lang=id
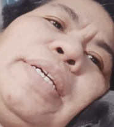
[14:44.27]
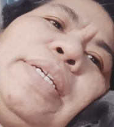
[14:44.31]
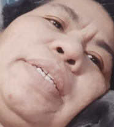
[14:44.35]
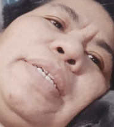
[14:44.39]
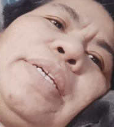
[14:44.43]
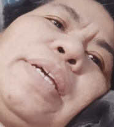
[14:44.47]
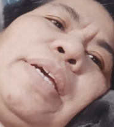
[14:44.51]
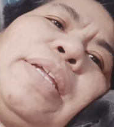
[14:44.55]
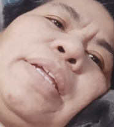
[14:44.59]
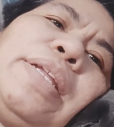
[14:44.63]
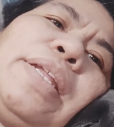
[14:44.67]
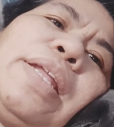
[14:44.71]

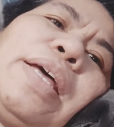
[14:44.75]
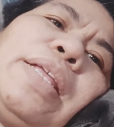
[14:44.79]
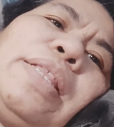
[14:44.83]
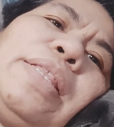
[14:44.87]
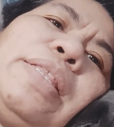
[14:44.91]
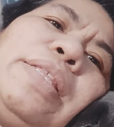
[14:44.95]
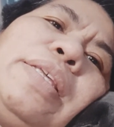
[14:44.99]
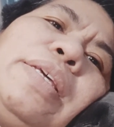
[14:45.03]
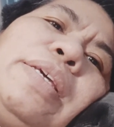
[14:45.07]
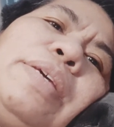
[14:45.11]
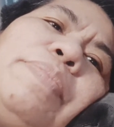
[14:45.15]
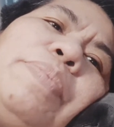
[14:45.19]
Jadi
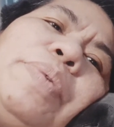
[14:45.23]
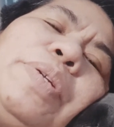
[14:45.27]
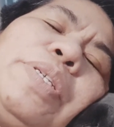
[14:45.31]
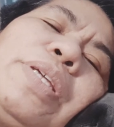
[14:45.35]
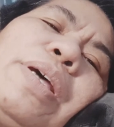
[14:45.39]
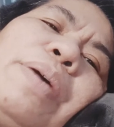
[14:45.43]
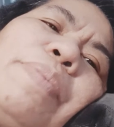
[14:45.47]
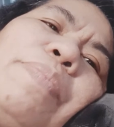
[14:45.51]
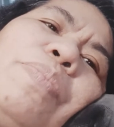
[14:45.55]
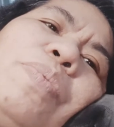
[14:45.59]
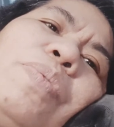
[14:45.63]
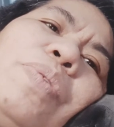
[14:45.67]
nanti
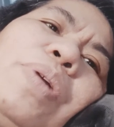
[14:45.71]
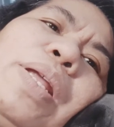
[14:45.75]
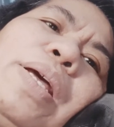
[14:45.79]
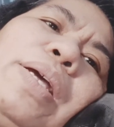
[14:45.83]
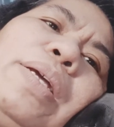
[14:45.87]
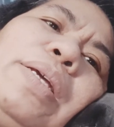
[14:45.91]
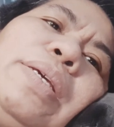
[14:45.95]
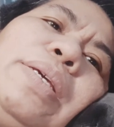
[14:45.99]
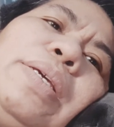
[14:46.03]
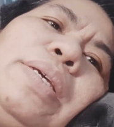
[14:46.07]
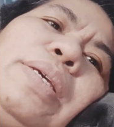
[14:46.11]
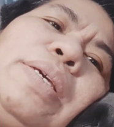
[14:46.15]
bersambung
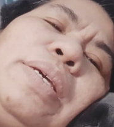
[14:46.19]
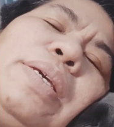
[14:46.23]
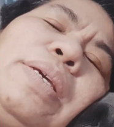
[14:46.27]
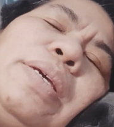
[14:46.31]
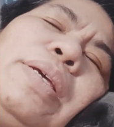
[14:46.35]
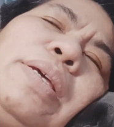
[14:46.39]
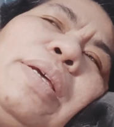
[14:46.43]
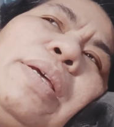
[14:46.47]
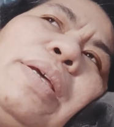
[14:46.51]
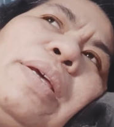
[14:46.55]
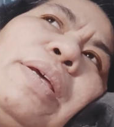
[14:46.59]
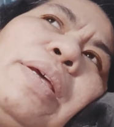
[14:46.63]
lagi
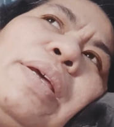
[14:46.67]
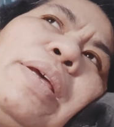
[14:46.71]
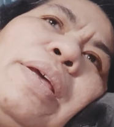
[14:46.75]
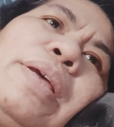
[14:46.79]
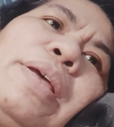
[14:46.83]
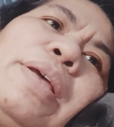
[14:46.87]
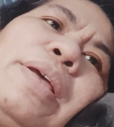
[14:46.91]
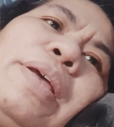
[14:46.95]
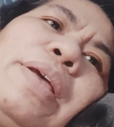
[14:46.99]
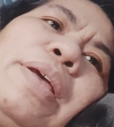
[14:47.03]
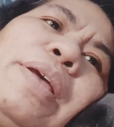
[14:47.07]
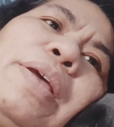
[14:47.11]

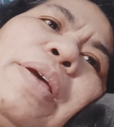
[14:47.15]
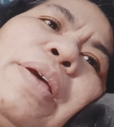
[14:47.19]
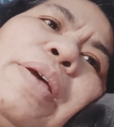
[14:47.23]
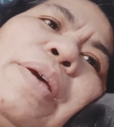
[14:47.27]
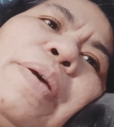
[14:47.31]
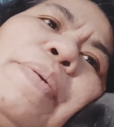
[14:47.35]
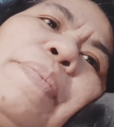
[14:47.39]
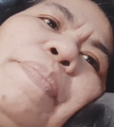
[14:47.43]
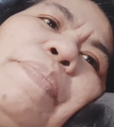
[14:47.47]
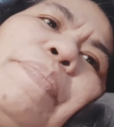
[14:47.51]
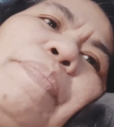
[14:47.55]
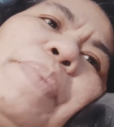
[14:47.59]

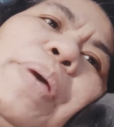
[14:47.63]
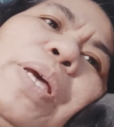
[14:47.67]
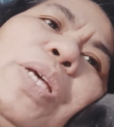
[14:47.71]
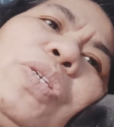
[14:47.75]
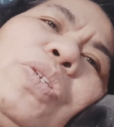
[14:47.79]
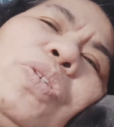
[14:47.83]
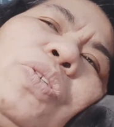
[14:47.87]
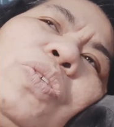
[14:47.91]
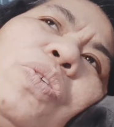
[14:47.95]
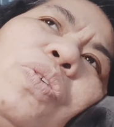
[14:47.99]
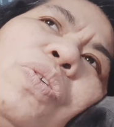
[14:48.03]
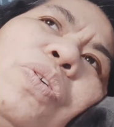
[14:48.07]

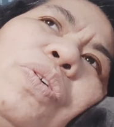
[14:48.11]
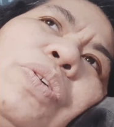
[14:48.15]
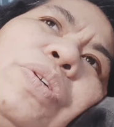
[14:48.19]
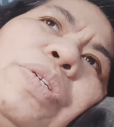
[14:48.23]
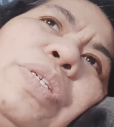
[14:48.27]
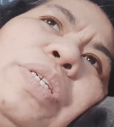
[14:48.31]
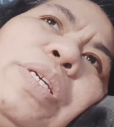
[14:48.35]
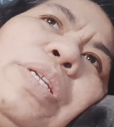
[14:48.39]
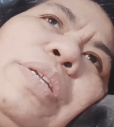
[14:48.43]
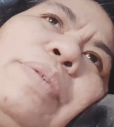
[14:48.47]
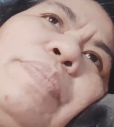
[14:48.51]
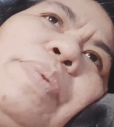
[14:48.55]
besok
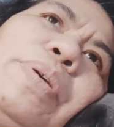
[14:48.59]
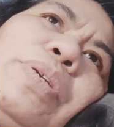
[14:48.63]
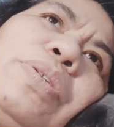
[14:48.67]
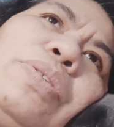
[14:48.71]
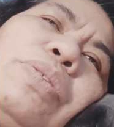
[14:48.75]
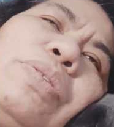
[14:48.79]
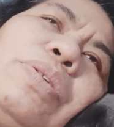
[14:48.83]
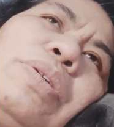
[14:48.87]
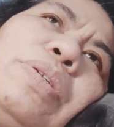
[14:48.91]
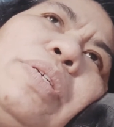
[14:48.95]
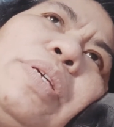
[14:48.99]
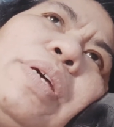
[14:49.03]
jadi
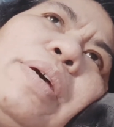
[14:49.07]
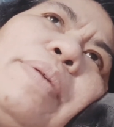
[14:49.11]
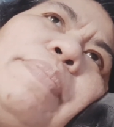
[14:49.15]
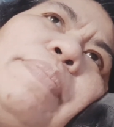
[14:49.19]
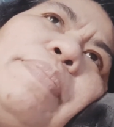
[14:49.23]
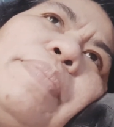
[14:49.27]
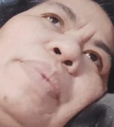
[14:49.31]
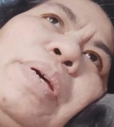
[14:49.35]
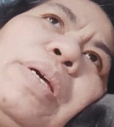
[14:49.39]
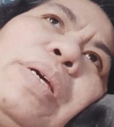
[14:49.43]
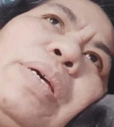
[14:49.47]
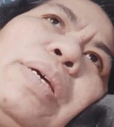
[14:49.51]
besok jam
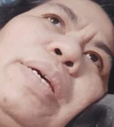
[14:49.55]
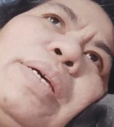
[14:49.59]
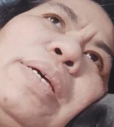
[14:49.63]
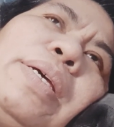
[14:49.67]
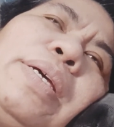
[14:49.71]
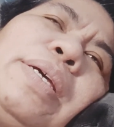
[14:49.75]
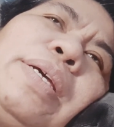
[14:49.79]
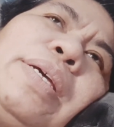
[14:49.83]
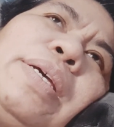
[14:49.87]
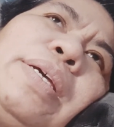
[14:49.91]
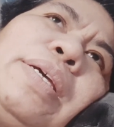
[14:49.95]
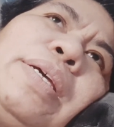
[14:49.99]

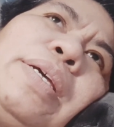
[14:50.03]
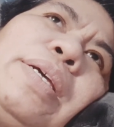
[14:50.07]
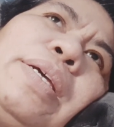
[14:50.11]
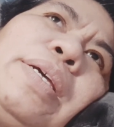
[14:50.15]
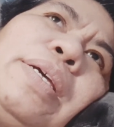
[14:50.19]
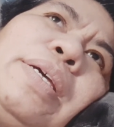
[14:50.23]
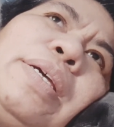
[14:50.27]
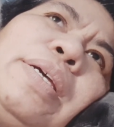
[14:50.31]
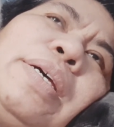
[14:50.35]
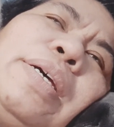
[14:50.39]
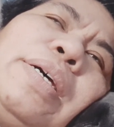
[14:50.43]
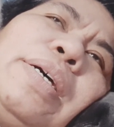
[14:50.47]

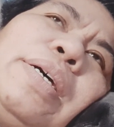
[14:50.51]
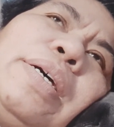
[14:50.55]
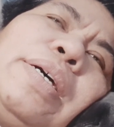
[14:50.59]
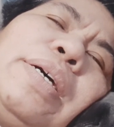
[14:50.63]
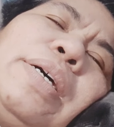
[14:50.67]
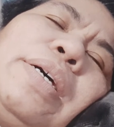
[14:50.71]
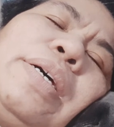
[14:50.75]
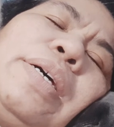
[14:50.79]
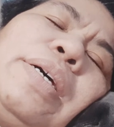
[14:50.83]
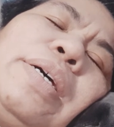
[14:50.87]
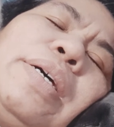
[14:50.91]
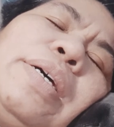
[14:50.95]

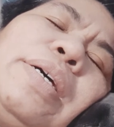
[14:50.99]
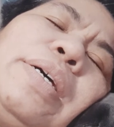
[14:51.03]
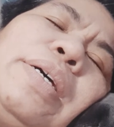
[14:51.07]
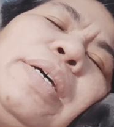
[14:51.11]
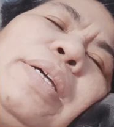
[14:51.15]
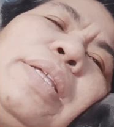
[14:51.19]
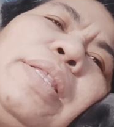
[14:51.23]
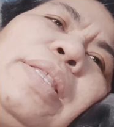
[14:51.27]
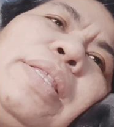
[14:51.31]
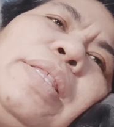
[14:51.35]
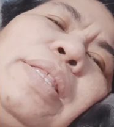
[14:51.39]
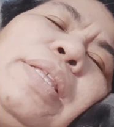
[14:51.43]

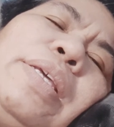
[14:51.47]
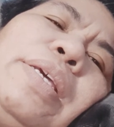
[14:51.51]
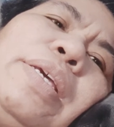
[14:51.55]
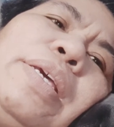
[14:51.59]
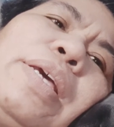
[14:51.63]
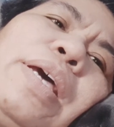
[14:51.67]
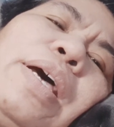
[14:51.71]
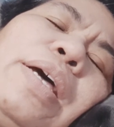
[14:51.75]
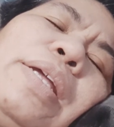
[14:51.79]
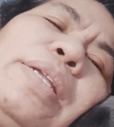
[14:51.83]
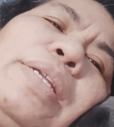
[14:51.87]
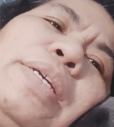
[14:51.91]
uh,
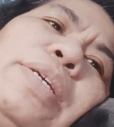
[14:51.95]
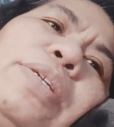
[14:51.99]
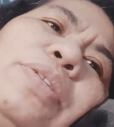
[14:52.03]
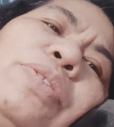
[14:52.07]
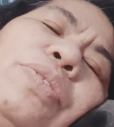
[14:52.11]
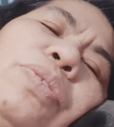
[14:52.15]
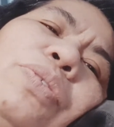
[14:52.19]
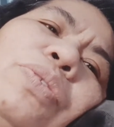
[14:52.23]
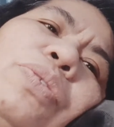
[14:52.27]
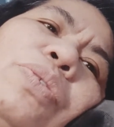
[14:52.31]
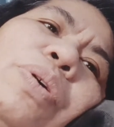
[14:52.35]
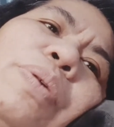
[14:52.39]
tigaan
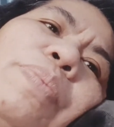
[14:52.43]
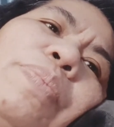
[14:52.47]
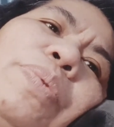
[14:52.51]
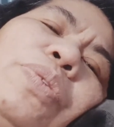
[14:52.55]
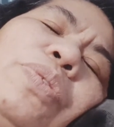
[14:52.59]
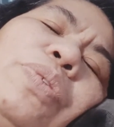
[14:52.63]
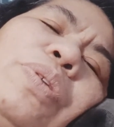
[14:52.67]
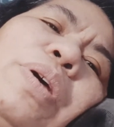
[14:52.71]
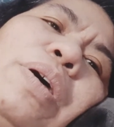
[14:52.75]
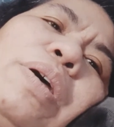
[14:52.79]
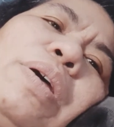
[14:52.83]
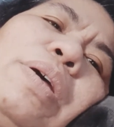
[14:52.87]
gitu suami
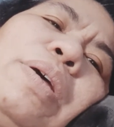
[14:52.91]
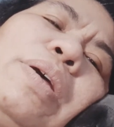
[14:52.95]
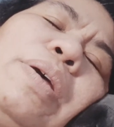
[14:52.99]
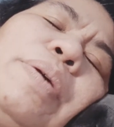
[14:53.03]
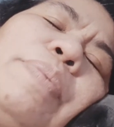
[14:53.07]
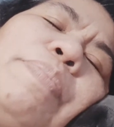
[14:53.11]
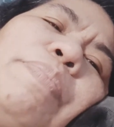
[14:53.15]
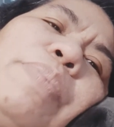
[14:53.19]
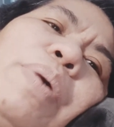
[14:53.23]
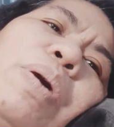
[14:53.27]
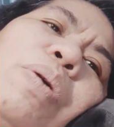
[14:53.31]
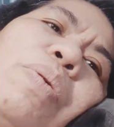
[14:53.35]
sudah
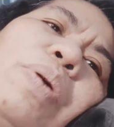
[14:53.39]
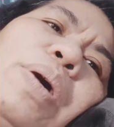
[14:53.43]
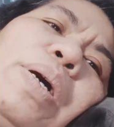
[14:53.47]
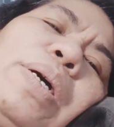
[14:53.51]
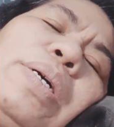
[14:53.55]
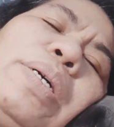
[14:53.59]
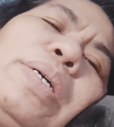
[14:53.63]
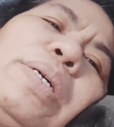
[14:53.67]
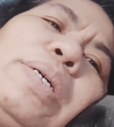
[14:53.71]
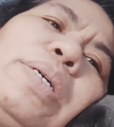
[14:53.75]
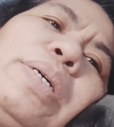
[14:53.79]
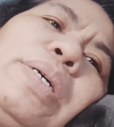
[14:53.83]
bawa
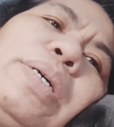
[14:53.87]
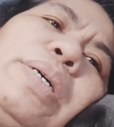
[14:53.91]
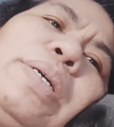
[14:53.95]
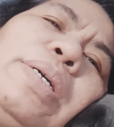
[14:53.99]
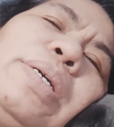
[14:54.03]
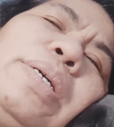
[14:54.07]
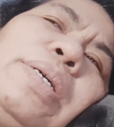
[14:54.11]
ke